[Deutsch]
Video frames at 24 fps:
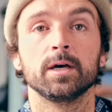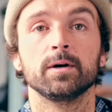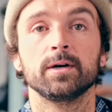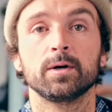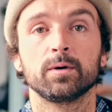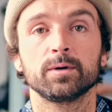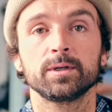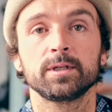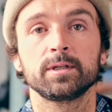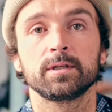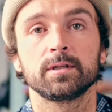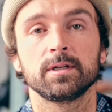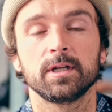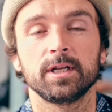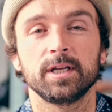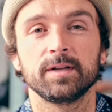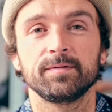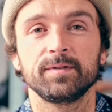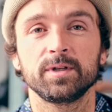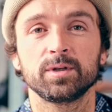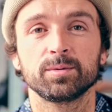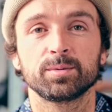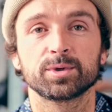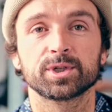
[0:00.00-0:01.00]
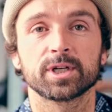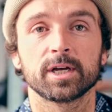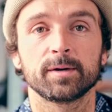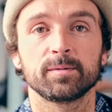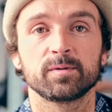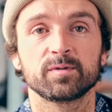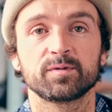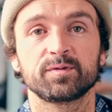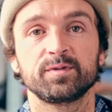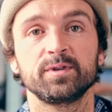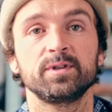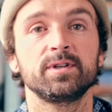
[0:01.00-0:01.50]
Unten in der
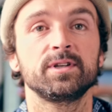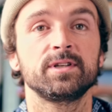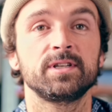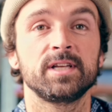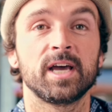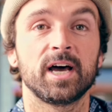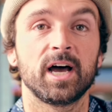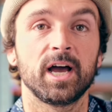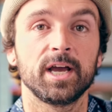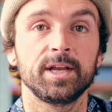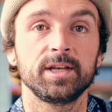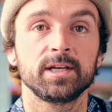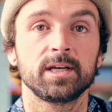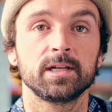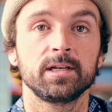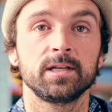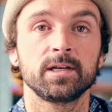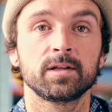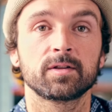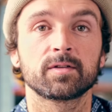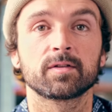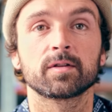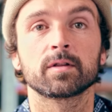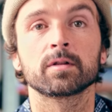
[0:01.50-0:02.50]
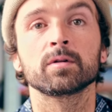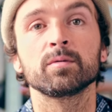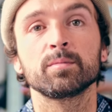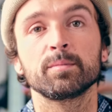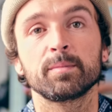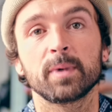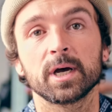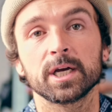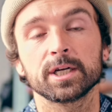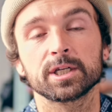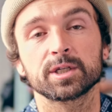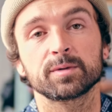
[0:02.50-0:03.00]
Videobeschreibung findet ihr einige Links, zum
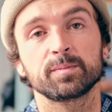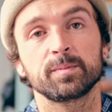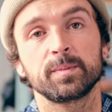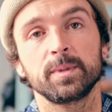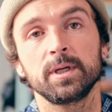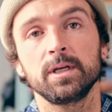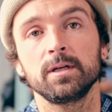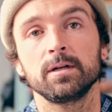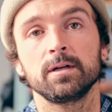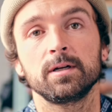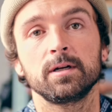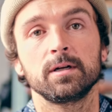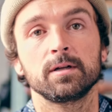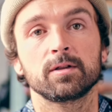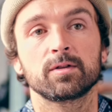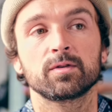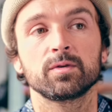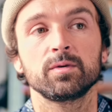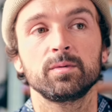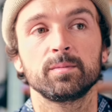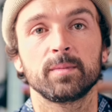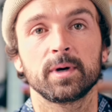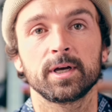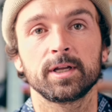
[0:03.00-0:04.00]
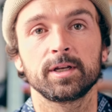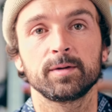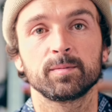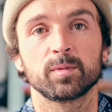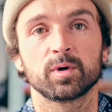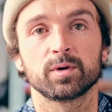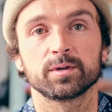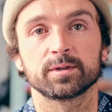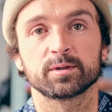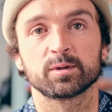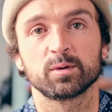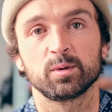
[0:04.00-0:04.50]
Beispiel zu meinem
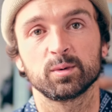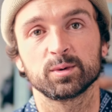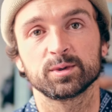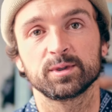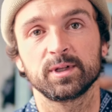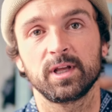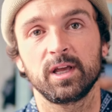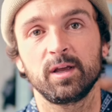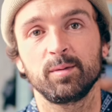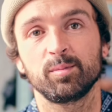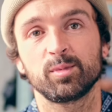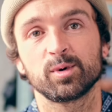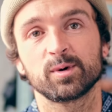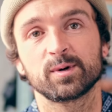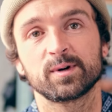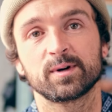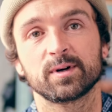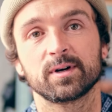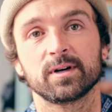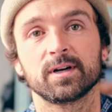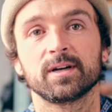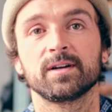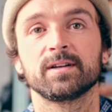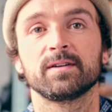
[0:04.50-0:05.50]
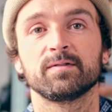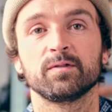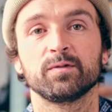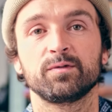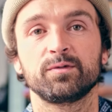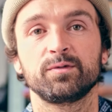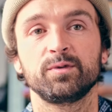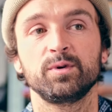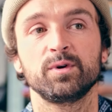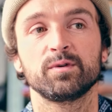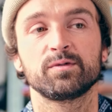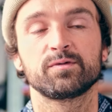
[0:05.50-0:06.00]
kostenlosen E-Book
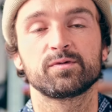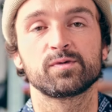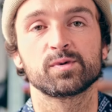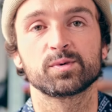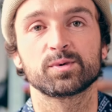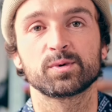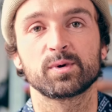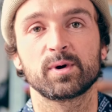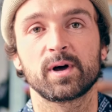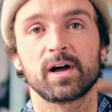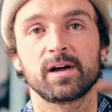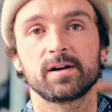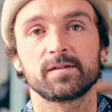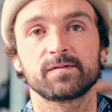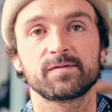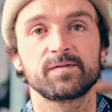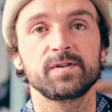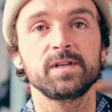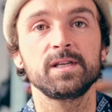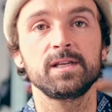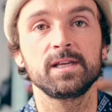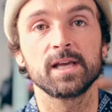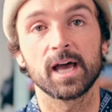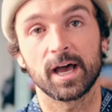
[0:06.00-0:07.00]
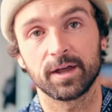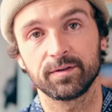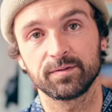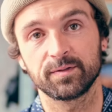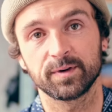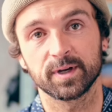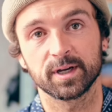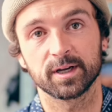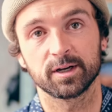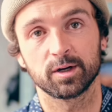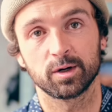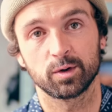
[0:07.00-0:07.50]
für Fotografie,
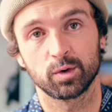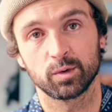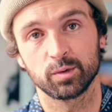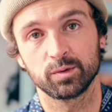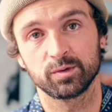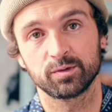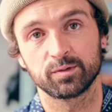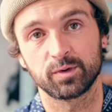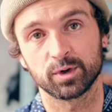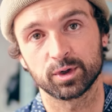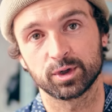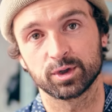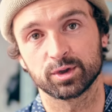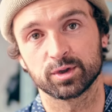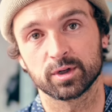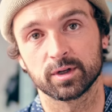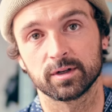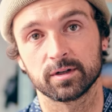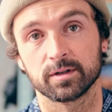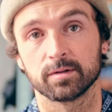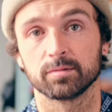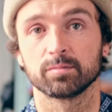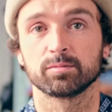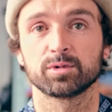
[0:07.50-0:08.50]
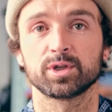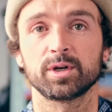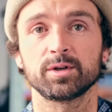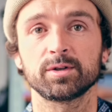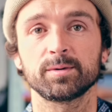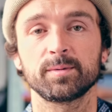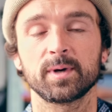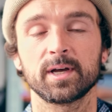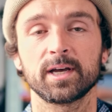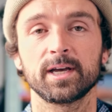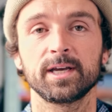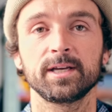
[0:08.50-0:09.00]
Anfänger und Fortgeschrittene. Schaut da
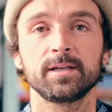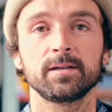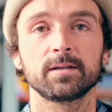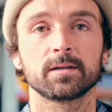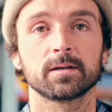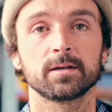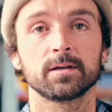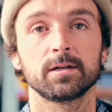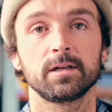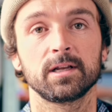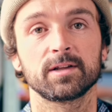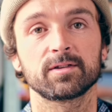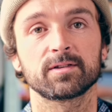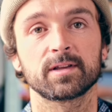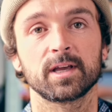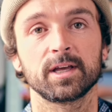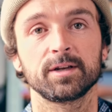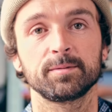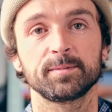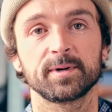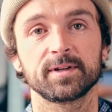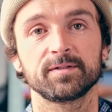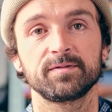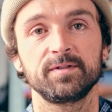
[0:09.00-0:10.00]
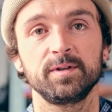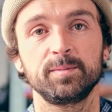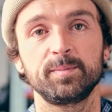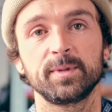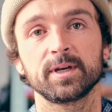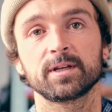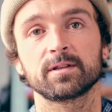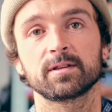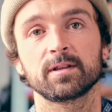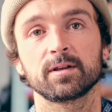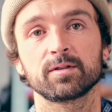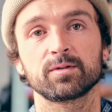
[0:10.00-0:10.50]
mal rein, äh, lasst gerne mal ein
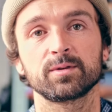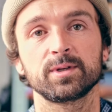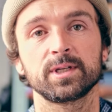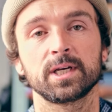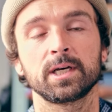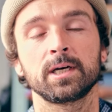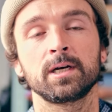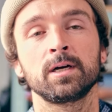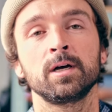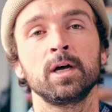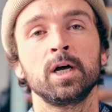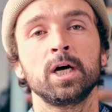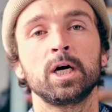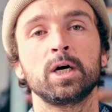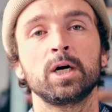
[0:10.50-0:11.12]
Feedback dazu da